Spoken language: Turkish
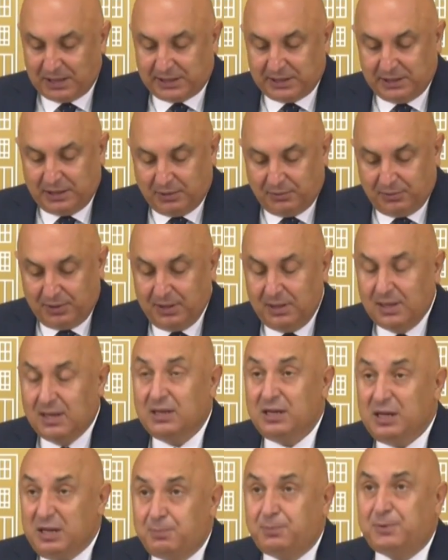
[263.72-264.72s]
sınavı
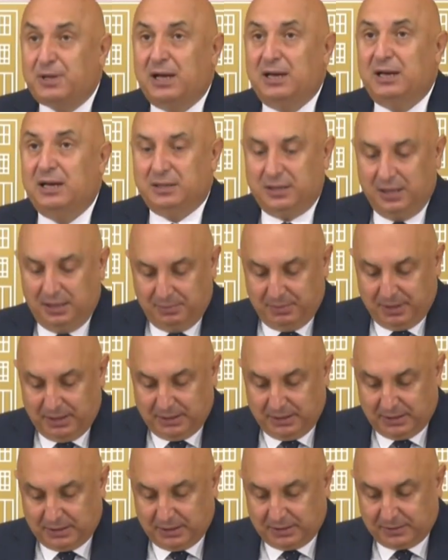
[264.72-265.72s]
iptal
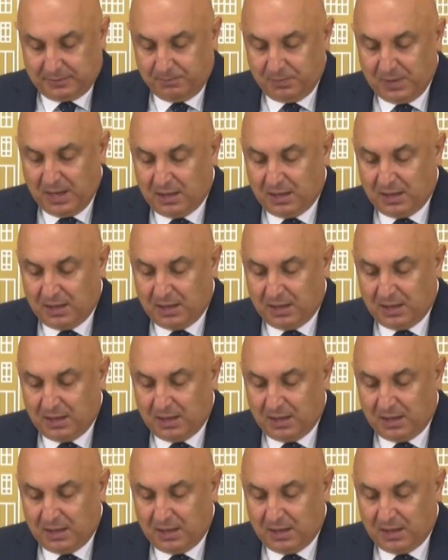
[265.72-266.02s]
edilmelidir.